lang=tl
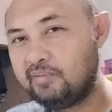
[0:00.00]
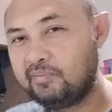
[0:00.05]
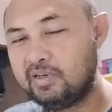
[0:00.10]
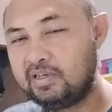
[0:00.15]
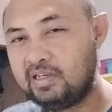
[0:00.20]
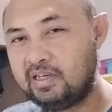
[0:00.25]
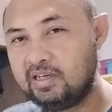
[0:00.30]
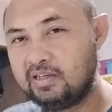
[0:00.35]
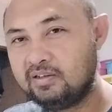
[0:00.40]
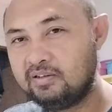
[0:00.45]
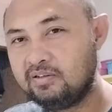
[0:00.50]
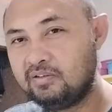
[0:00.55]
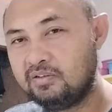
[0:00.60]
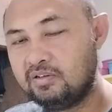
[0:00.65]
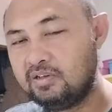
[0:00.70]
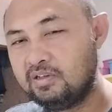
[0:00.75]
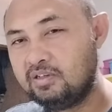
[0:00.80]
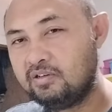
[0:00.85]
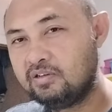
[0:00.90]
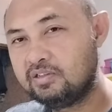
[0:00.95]
Wala man lang,
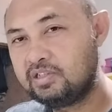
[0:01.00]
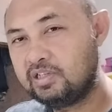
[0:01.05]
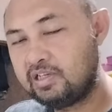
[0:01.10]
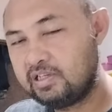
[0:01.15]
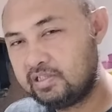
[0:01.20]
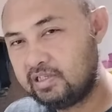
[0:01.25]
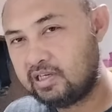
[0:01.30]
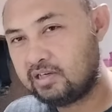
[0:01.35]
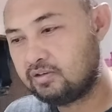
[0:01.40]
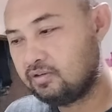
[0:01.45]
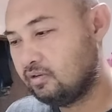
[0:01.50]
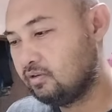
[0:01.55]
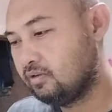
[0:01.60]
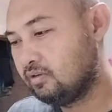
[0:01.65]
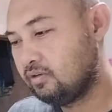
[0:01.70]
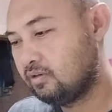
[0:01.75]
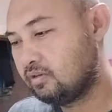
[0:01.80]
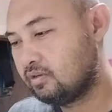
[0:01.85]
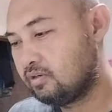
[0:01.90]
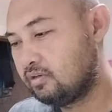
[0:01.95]
sige sir,
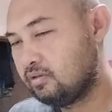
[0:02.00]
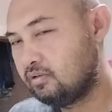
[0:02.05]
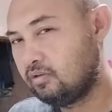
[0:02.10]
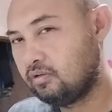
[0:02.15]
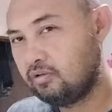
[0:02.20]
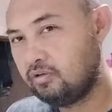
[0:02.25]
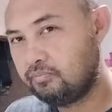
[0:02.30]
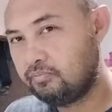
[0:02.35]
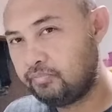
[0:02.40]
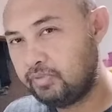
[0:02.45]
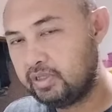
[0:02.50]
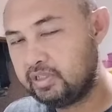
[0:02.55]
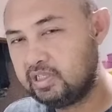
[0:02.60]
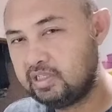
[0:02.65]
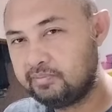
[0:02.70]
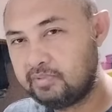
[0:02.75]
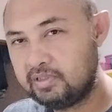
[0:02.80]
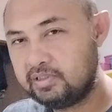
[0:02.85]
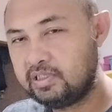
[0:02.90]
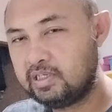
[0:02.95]
or, or
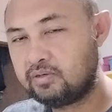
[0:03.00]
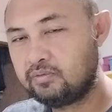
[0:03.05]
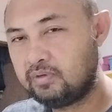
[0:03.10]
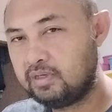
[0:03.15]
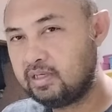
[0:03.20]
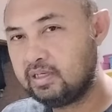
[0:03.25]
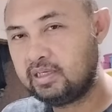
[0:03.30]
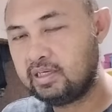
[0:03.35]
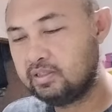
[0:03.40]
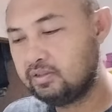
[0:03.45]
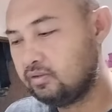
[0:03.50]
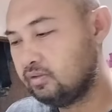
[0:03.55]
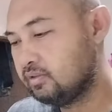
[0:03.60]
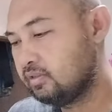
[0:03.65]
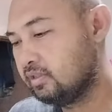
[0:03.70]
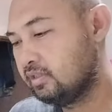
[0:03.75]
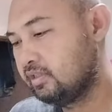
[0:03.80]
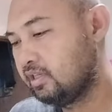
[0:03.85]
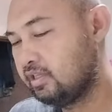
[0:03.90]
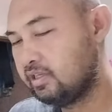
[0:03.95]
pwede naman sir, walang
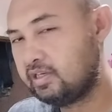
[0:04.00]
ganun.